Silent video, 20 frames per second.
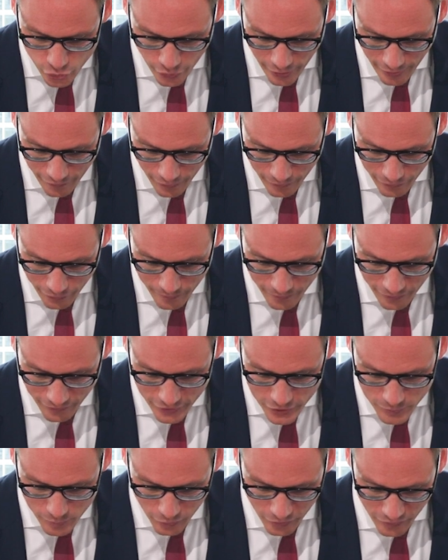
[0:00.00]
Steuer von
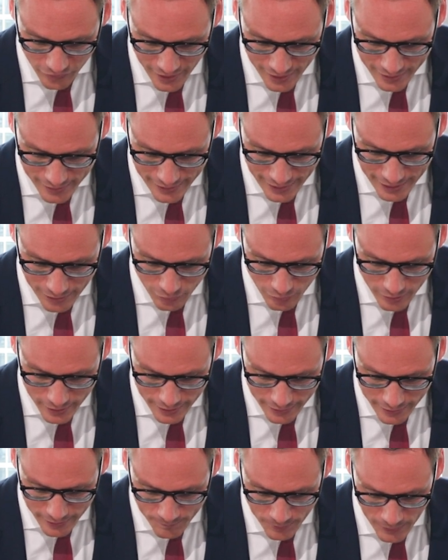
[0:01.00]
50 Prozent
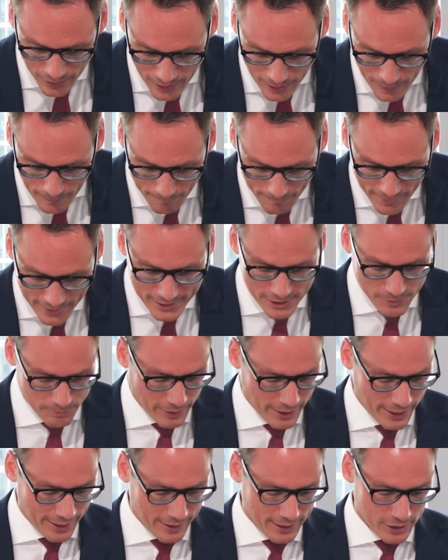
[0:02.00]
kalkuliere, bin
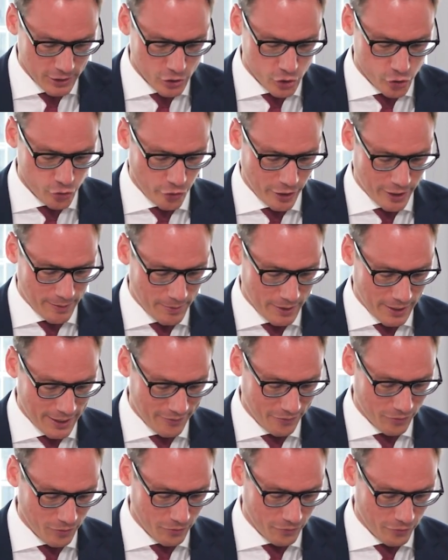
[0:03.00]
ich bei einer
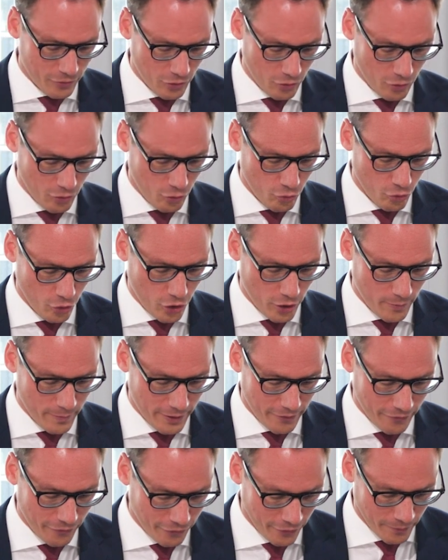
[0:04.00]
Steuerbelastung von
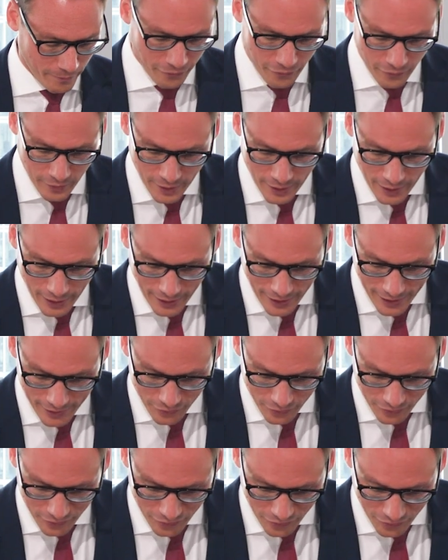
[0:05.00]
0,5,
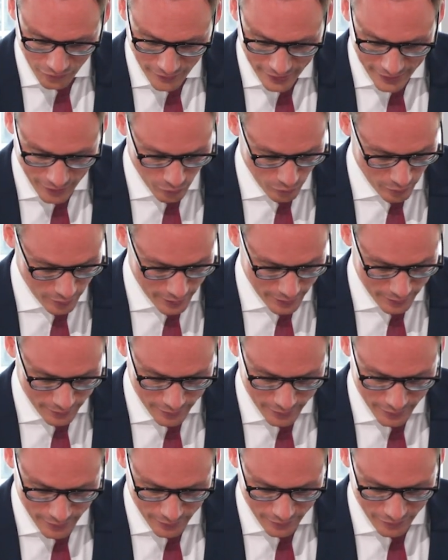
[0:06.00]
also
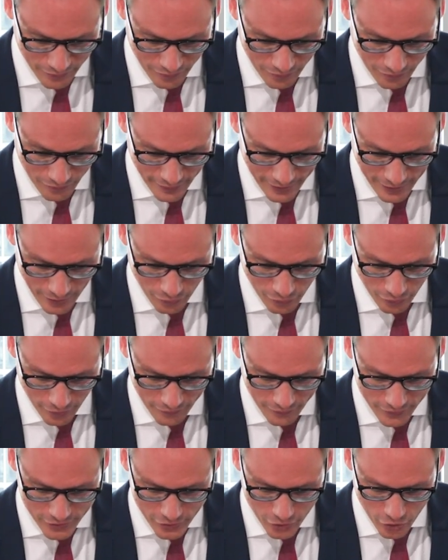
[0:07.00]

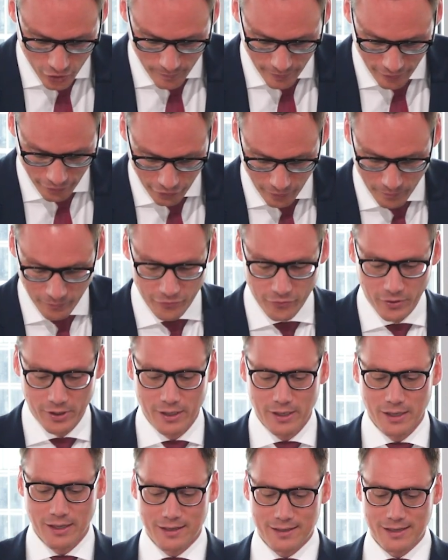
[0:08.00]

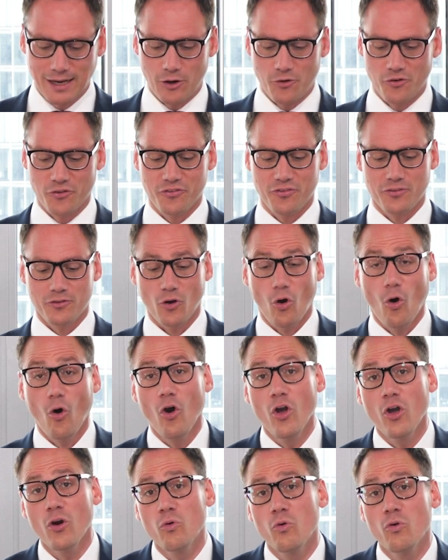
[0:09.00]
292,5
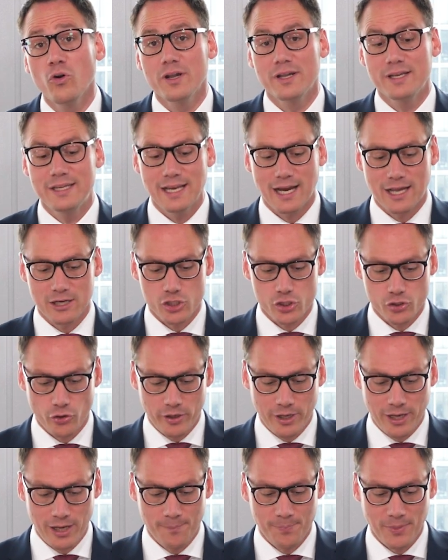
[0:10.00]
Euro, die an
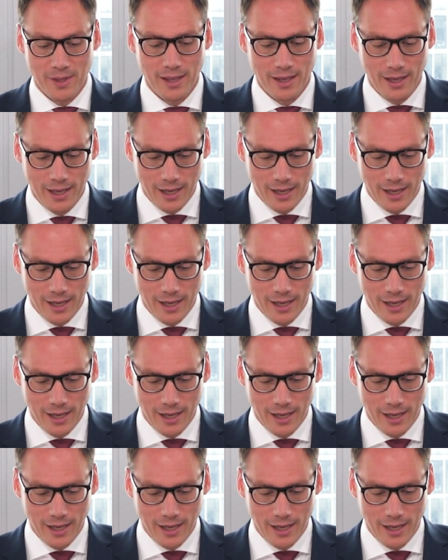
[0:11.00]
Steuer